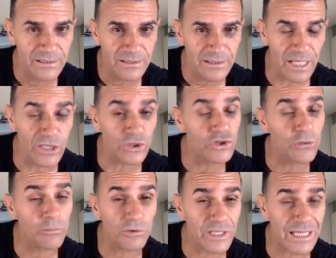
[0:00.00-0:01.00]
Ellos no
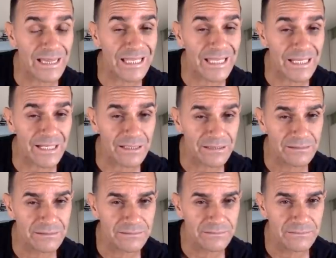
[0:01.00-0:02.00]
podían leer,
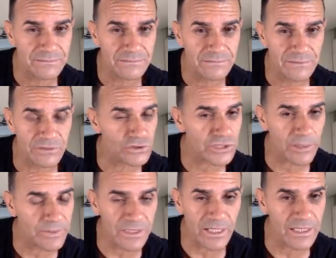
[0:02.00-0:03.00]
no
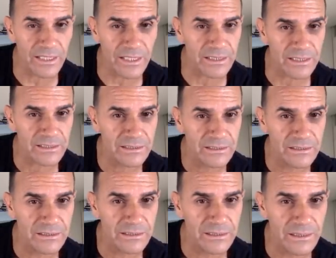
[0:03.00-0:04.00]
sabían leer,
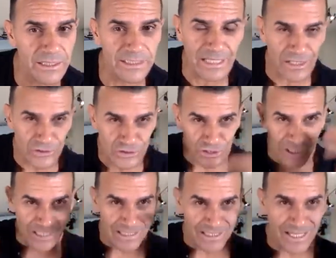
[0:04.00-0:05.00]
y ellos
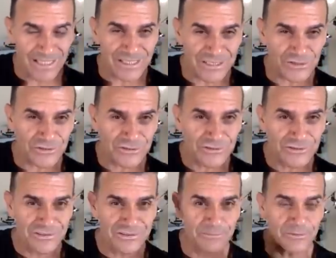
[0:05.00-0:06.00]
creían eso.
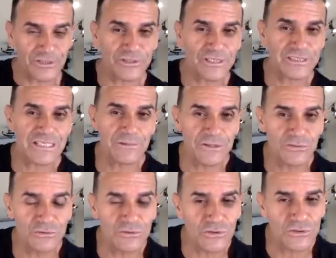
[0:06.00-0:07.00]
Por eso la esclavitud
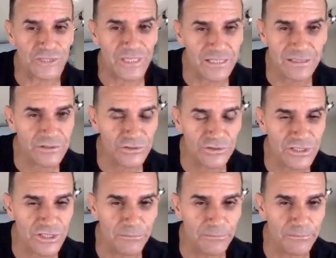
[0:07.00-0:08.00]
duró tanto
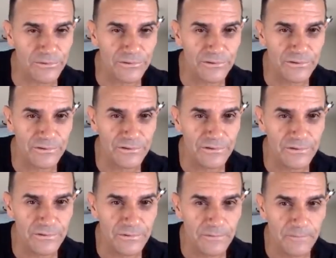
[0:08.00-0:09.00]
tiempo.
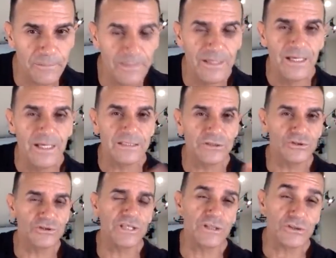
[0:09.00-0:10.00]
Si
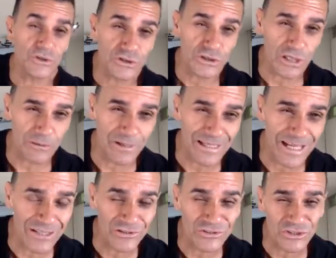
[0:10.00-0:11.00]
ustedes observan, a
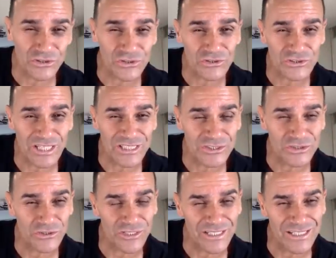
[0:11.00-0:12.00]
nosotros nos han hecho
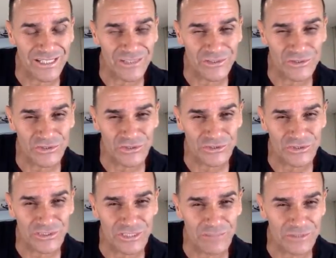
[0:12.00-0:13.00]
creer que nosotros
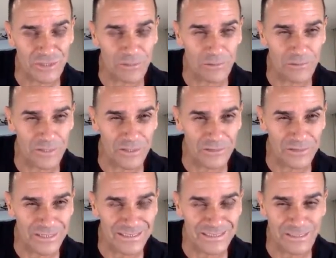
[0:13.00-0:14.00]
tenemos que vivir con el
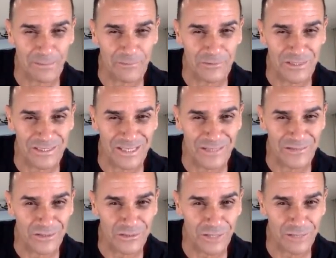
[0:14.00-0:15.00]
sistema monetario
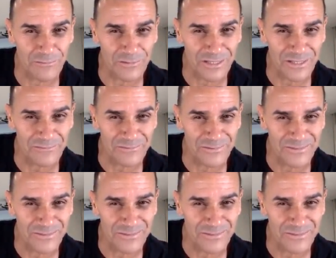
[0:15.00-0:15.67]
actual, por ejemplo,